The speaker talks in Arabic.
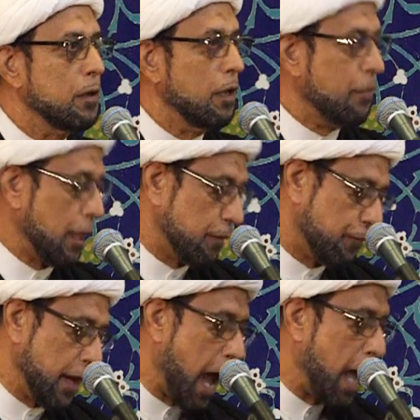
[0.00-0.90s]
إذا
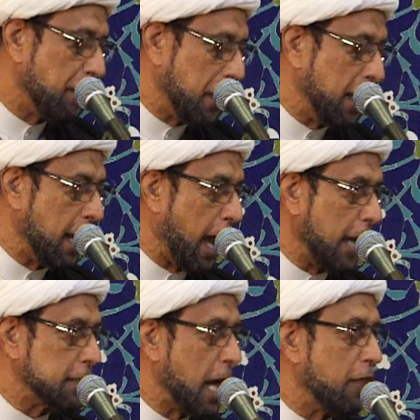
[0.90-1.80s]
في هذه
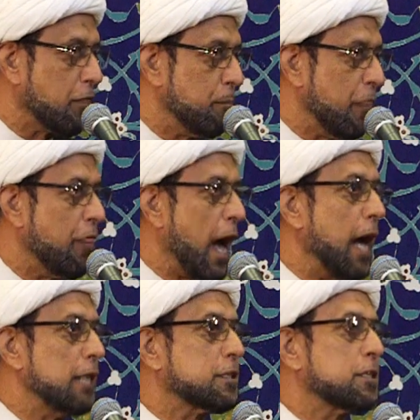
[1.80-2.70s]
الأحداث
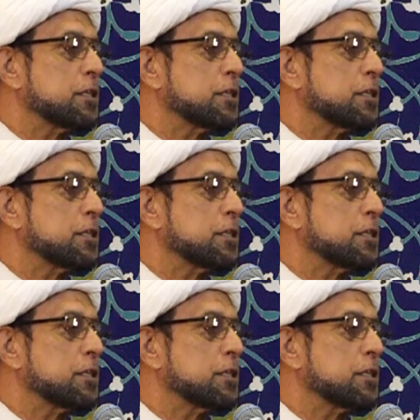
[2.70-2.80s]
بالذات